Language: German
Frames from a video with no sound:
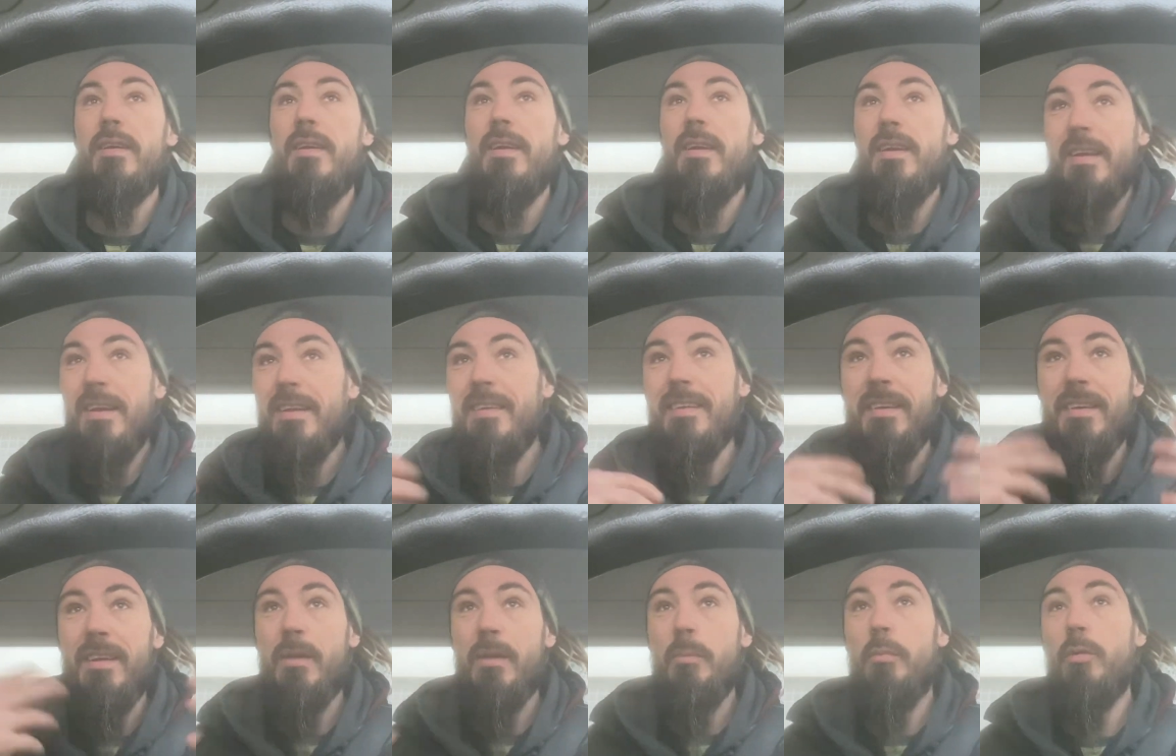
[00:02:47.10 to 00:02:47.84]
nicht
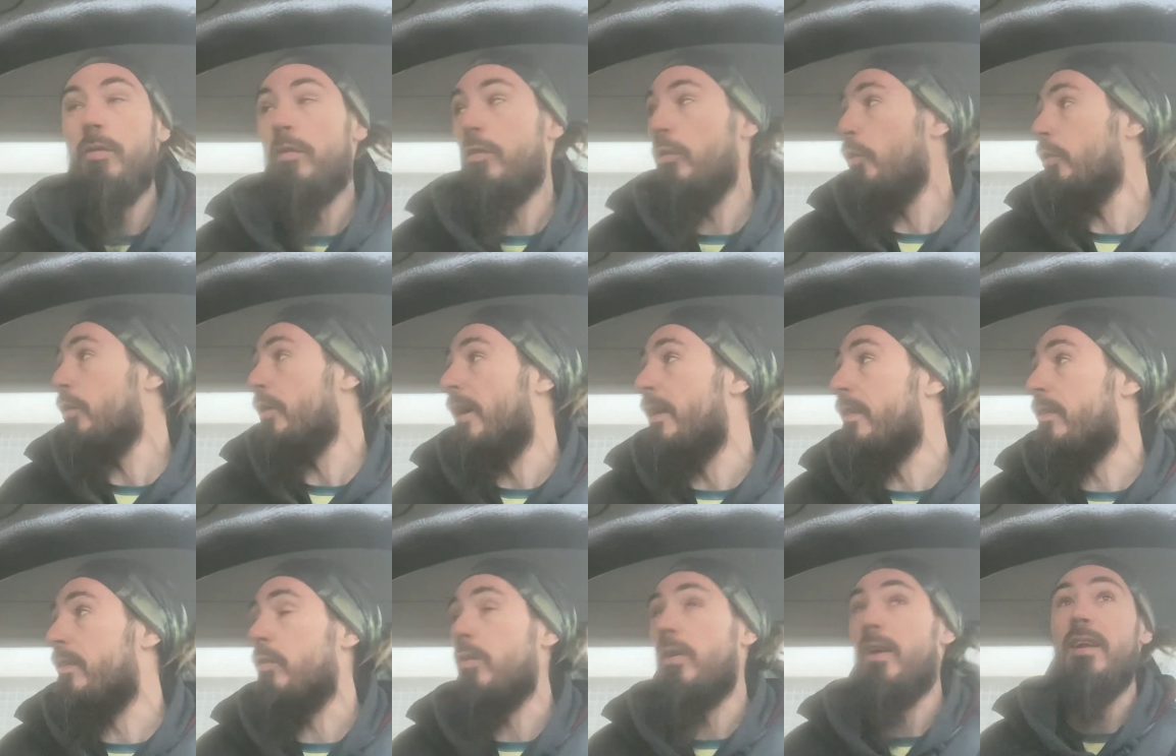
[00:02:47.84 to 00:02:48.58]
in die Emotionen
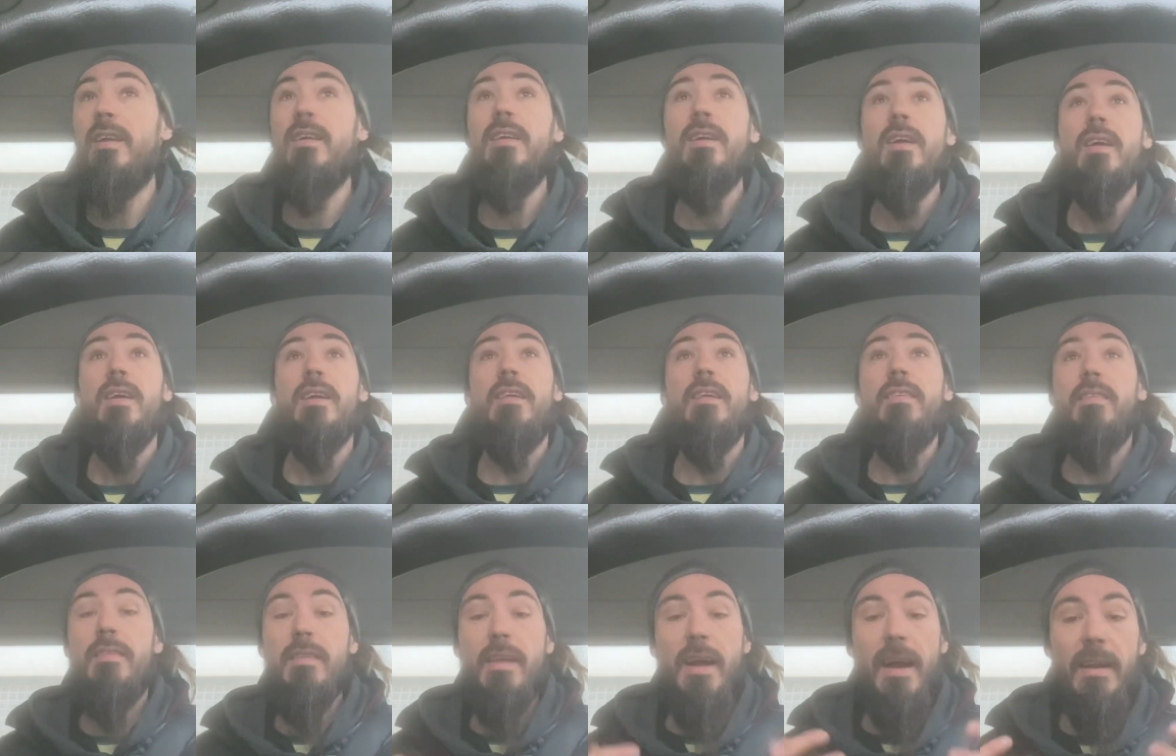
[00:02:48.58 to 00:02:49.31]
reinzugehen.
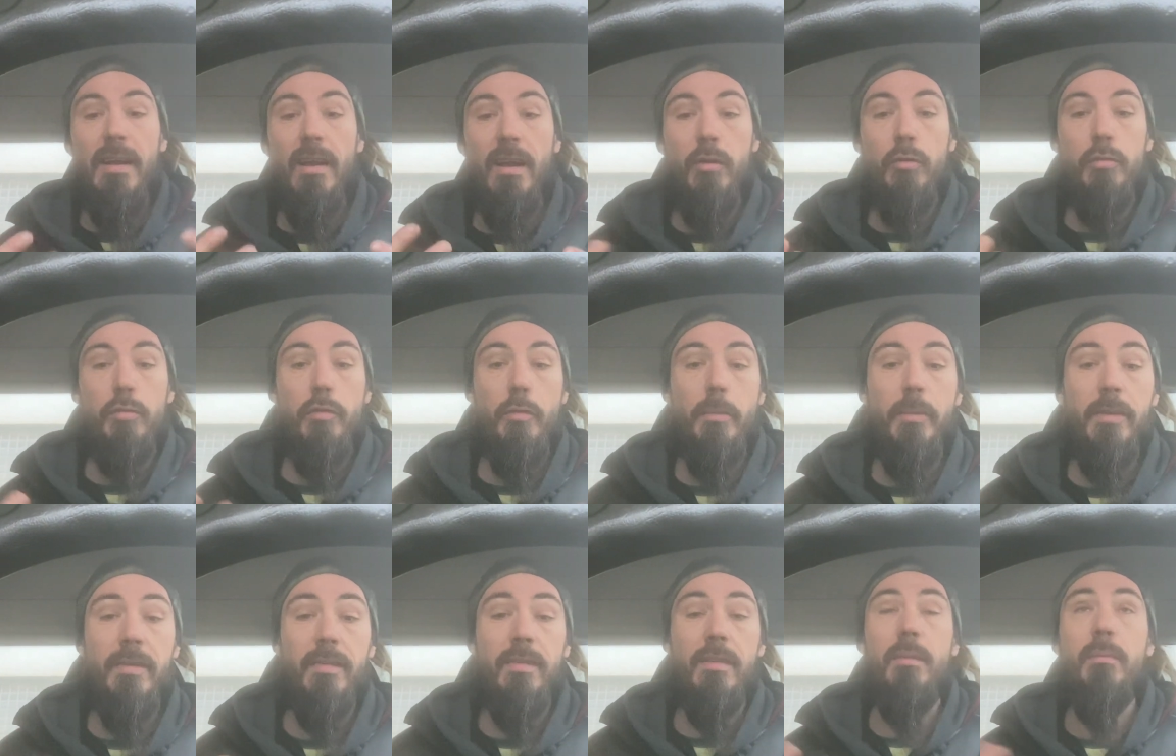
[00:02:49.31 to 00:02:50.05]
Das ist eine Einladung für
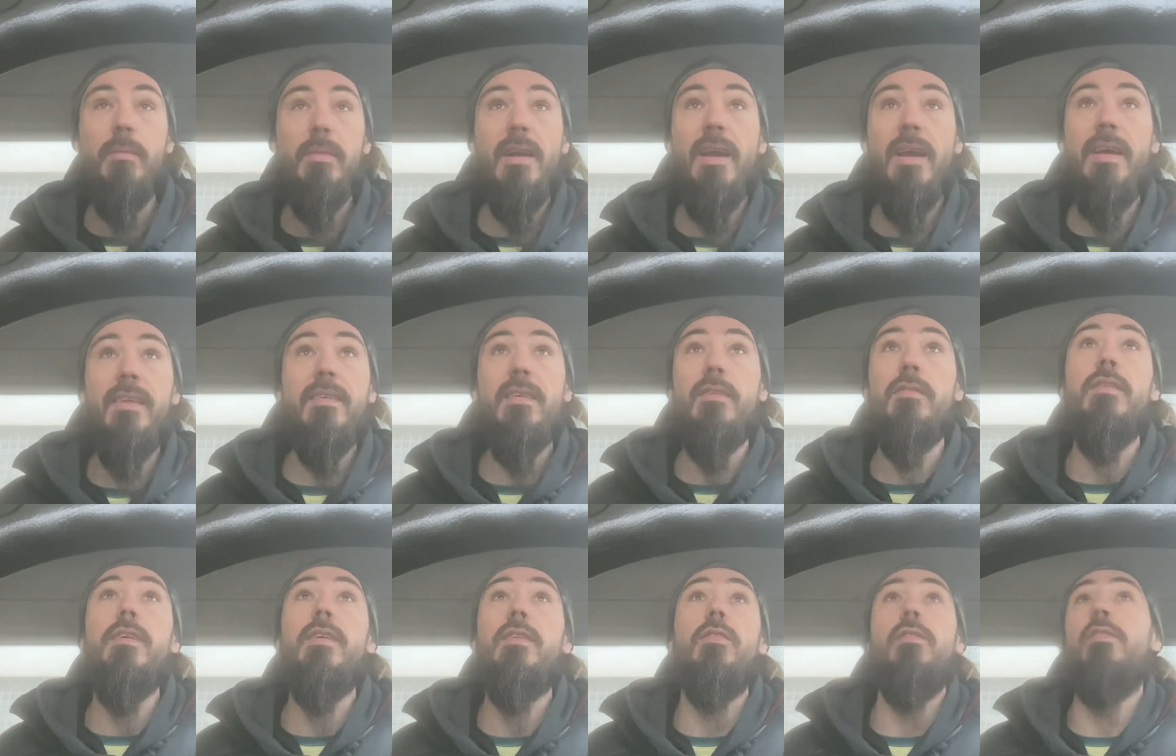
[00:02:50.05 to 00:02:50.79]
mich, im
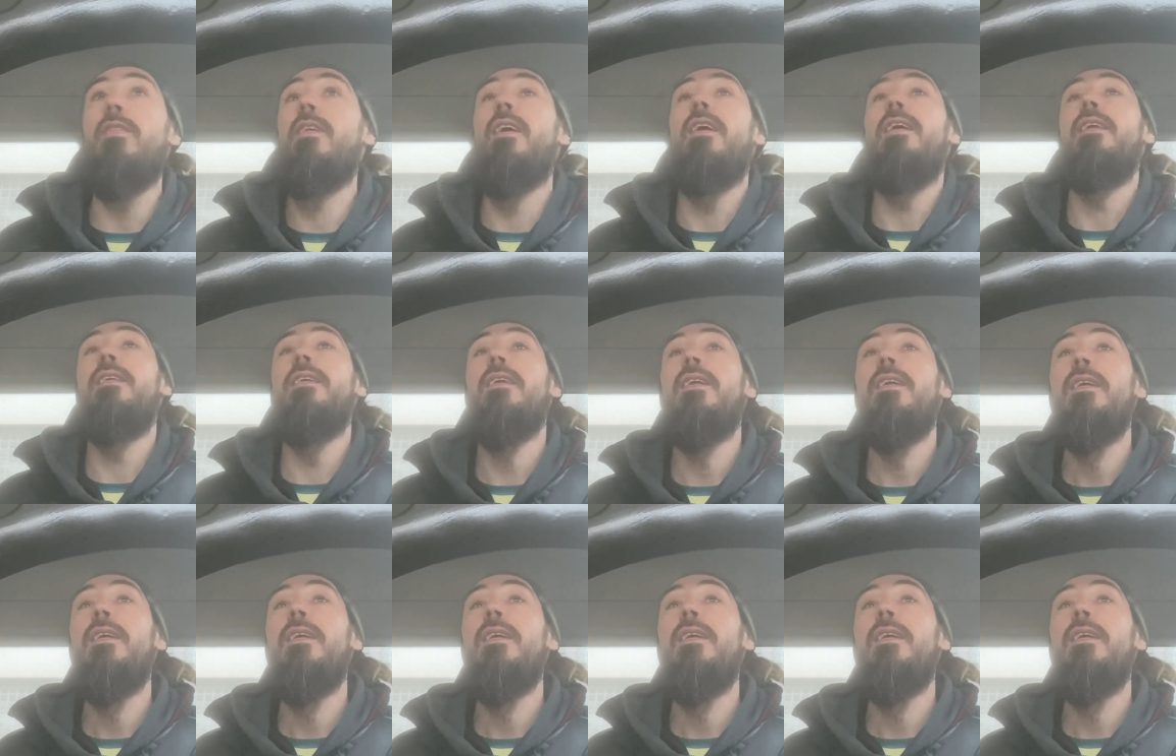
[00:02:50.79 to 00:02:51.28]
Gleichgewicht zu sein.